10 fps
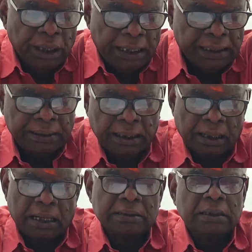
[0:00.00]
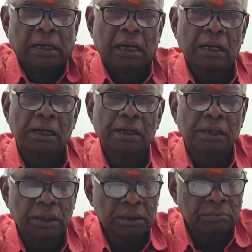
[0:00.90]
இந்த
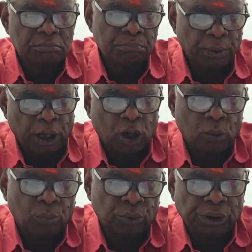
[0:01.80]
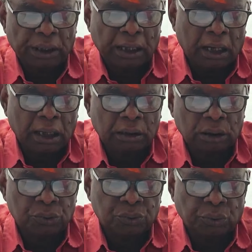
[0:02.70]
ராசிக்காரர்களுக்கு பிறக்கும்போதே
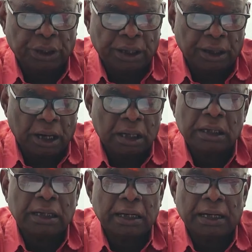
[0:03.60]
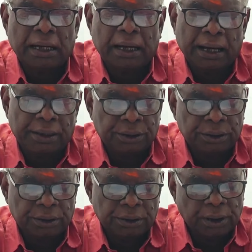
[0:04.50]
லக்கணத்தில் சூரியன் ராகு ஏழில் கேது
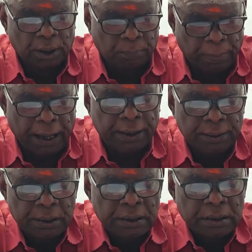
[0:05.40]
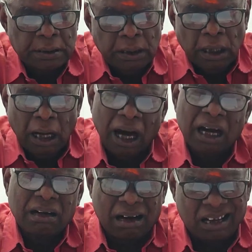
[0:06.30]
இருப்பார்
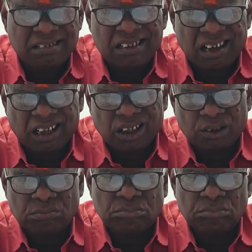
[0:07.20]
ராசிநாதனும்